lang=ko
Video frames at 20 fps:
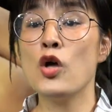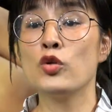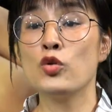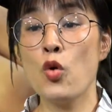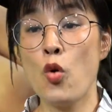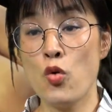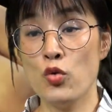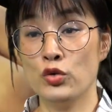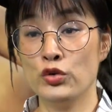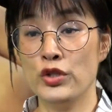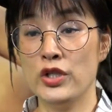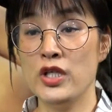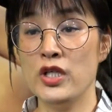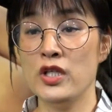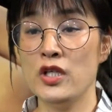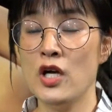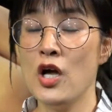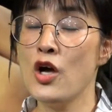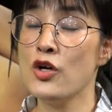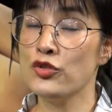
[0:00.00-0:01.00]

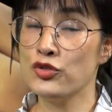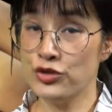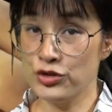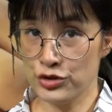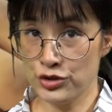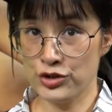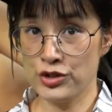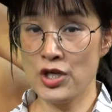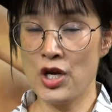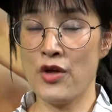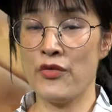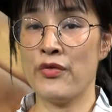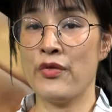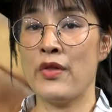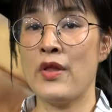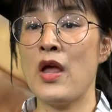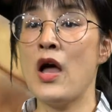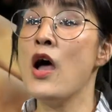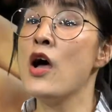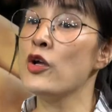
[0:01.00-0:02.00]
도구인 추천,
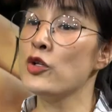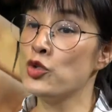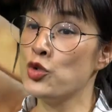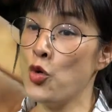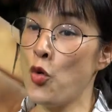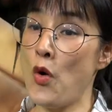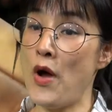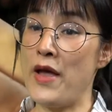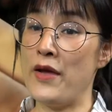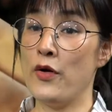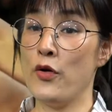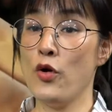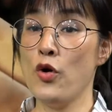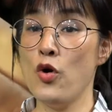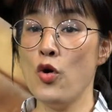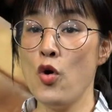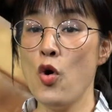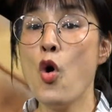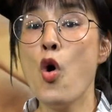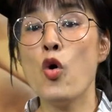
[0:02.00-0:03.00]

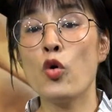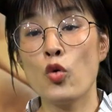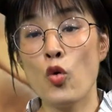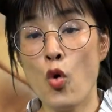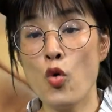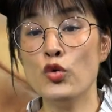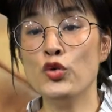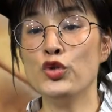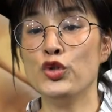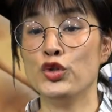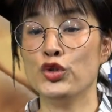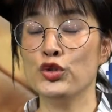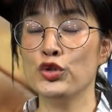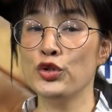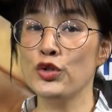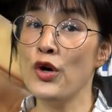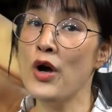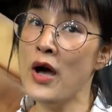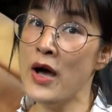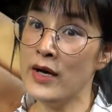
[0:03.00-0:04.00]
좋아요,
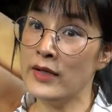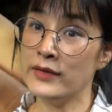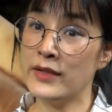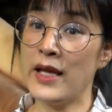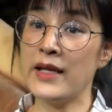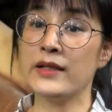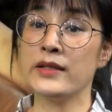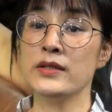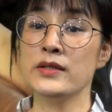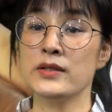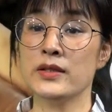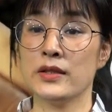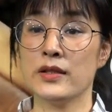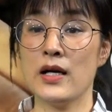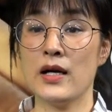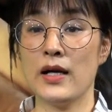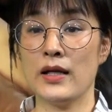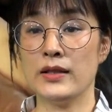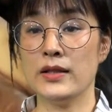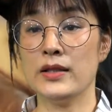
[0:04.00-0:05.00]
공유, 댓글
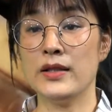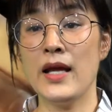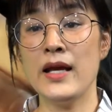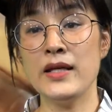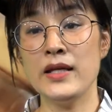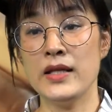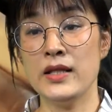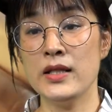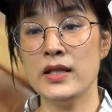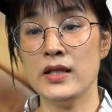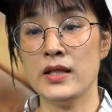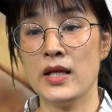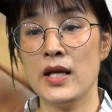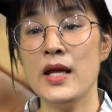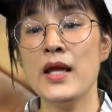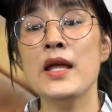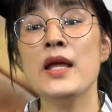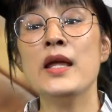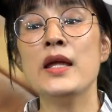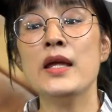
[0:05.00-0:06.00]
등과 같은 행위는
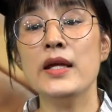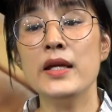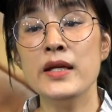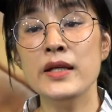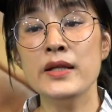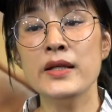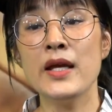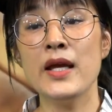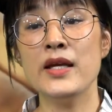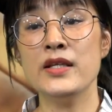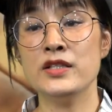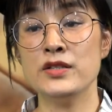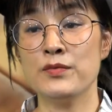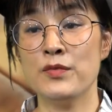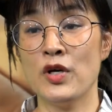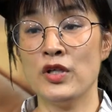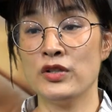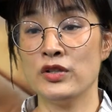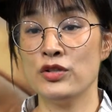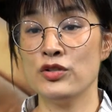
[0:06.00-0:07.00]

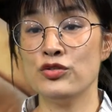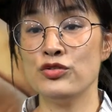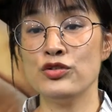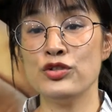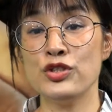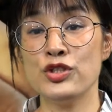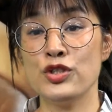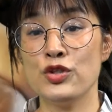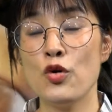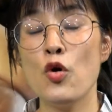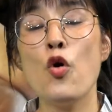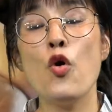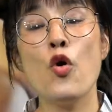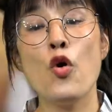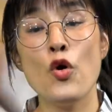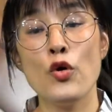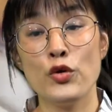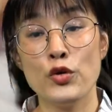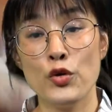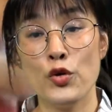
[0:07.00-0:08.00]
인게이지먼트
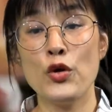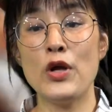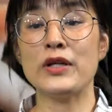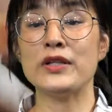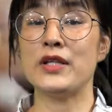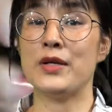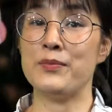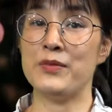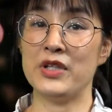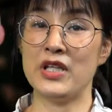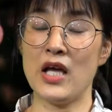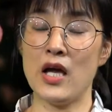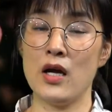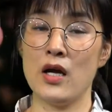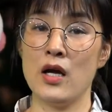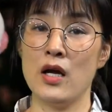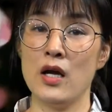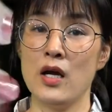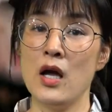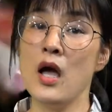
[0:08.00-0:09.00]
수치로 요약됩니다.
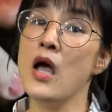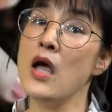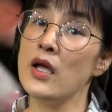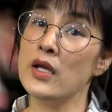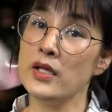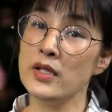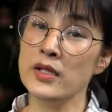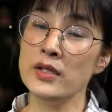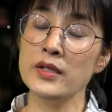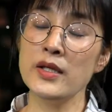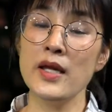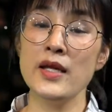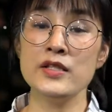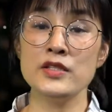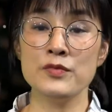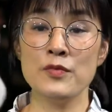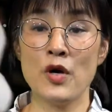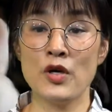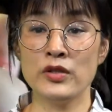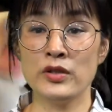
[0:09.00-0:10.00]

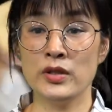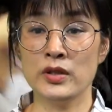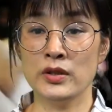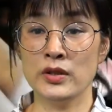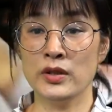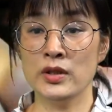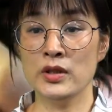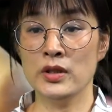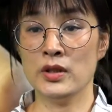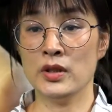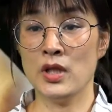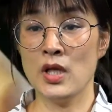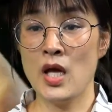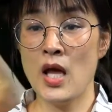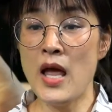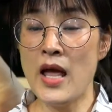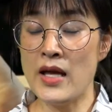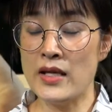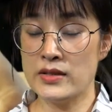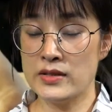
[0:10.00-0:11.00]
인게이지먼트는
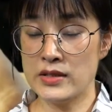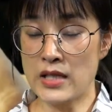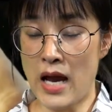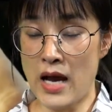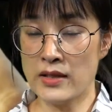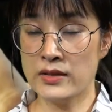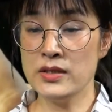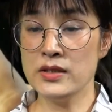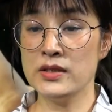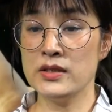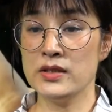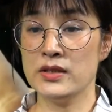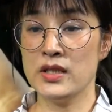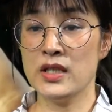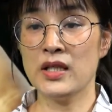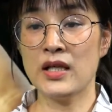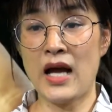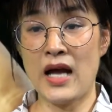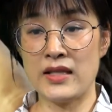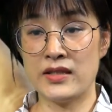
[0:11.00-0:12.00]

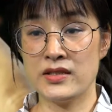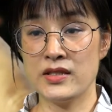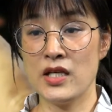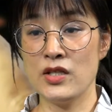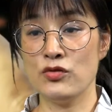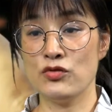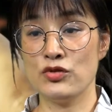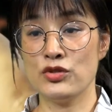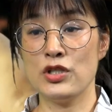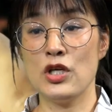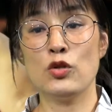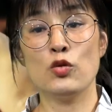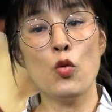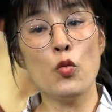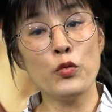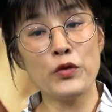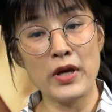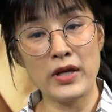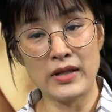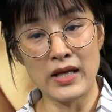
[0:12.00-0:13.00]
자극적인 가짜 뉴스에
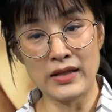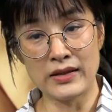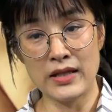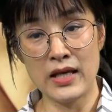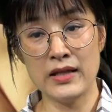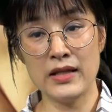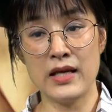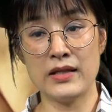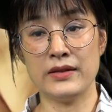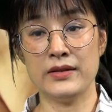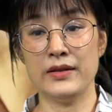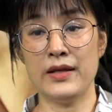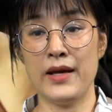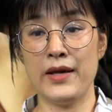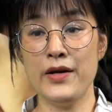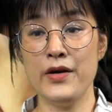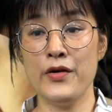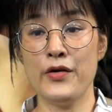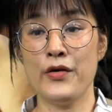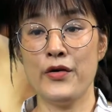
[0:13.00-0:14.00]
높게
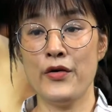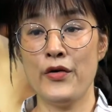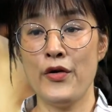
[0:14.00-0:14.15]
나타나는데요.